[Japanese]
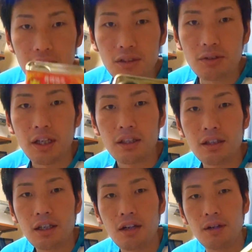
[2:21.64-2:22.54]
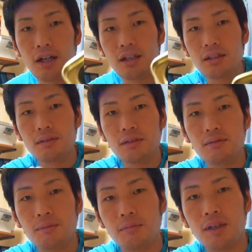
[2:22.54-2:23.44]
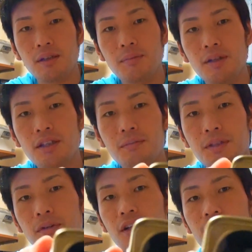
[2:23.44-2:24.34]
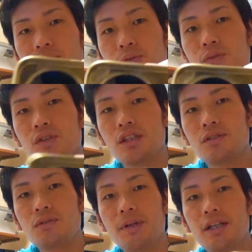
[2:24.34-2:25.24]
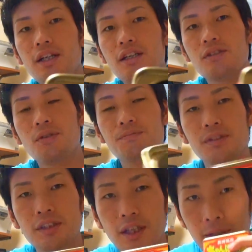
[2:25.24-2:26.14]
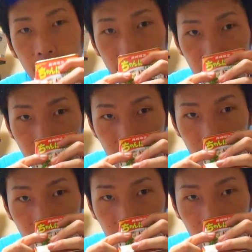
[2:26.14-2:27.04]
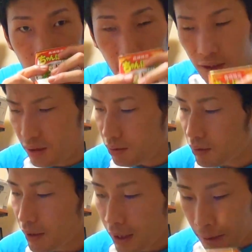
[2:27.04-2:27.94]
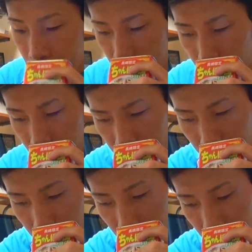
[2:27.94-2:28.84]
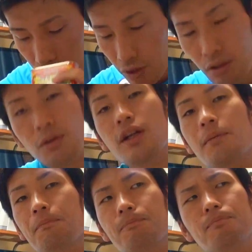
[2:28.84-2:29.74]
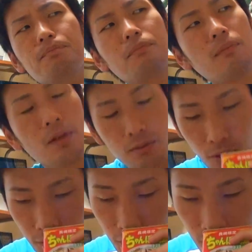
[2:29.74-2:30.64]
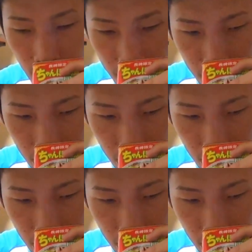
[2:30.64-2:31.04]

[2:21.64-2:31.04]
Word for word: 一応ね中はうん、まあまあ、中見てもわかんないけど、こんな感じ、透明ななんかドロップですね。ね、匂いはね、匂いはね、なんか普通の、